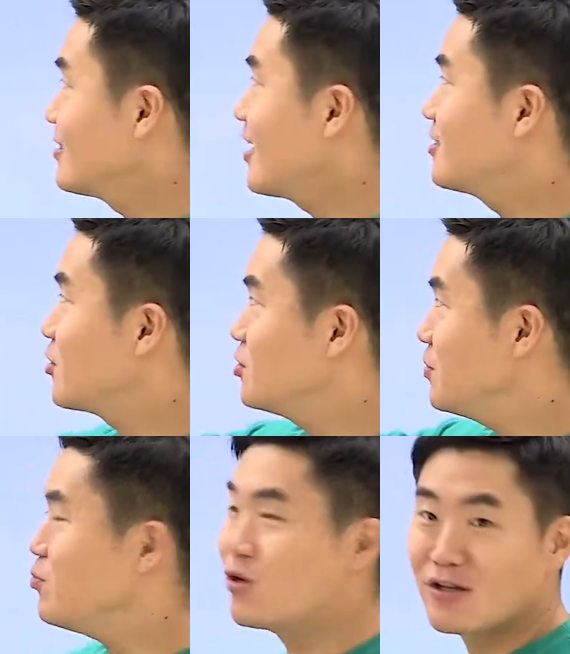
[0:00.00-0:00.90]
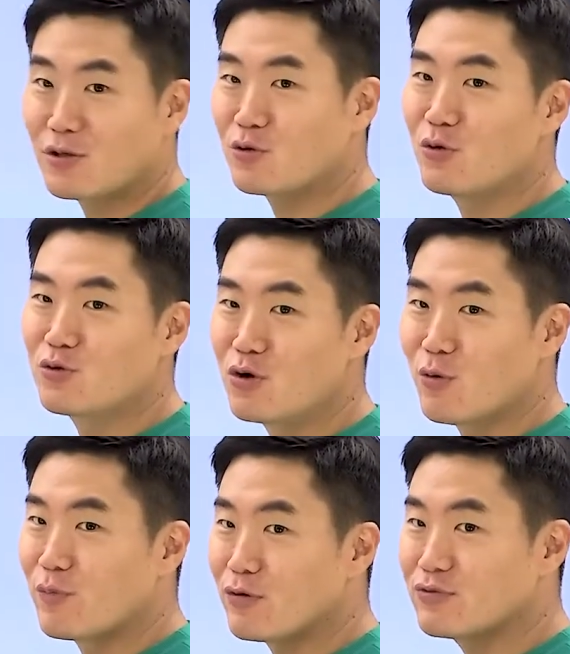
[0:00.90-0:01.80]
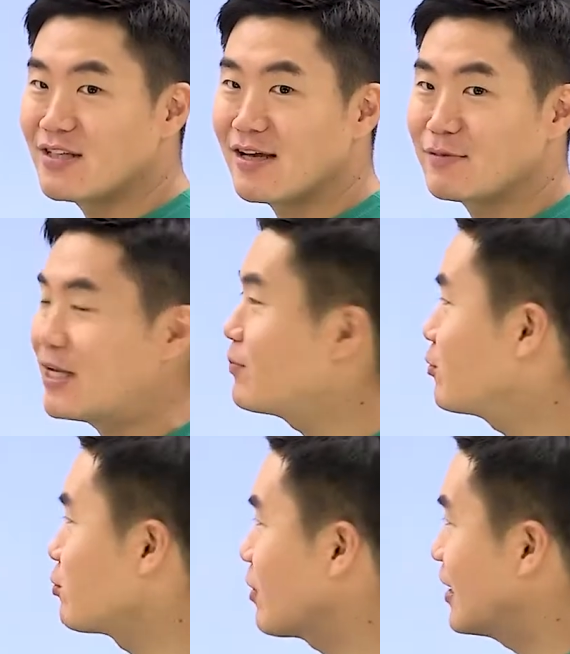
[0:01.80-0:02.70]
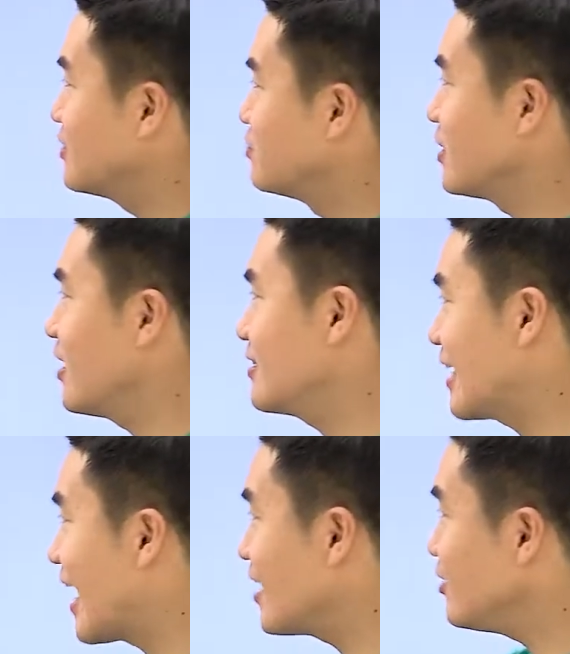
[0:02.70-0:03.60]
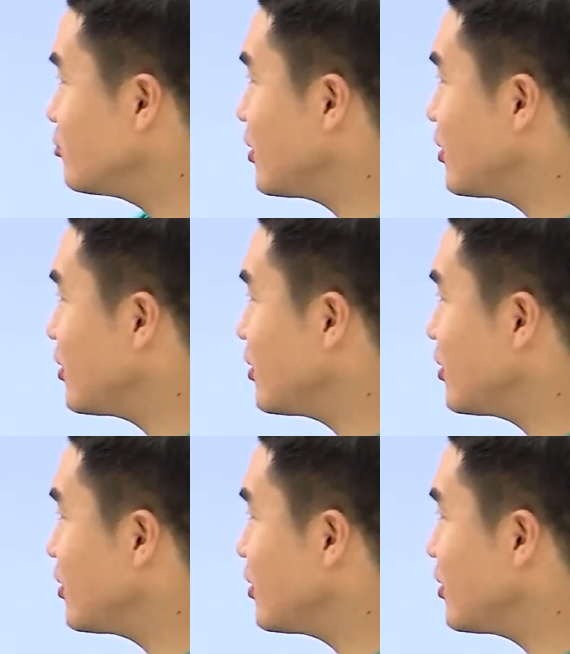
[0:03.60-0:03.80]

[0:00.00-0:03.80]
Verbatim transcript: 자, 2016학년도 6월 모평 문제 한번 살펴보도록 하겠습니다. 자, 가를